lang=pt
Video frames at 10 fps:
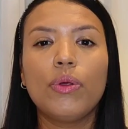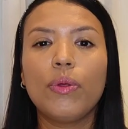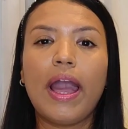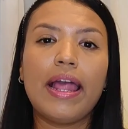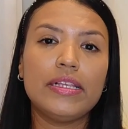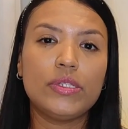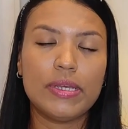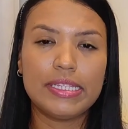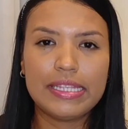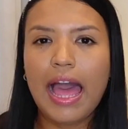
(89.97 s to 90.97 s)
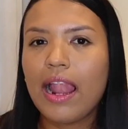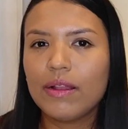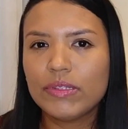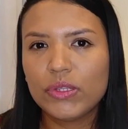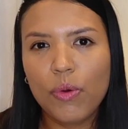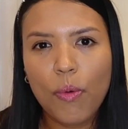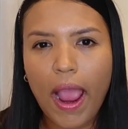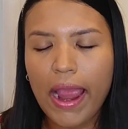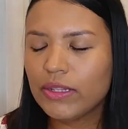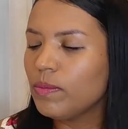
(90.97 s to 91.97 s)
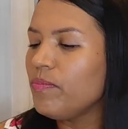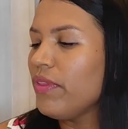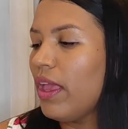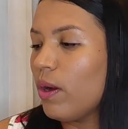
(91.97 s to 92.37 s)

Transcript: colocar na sua sala, no seu quarto.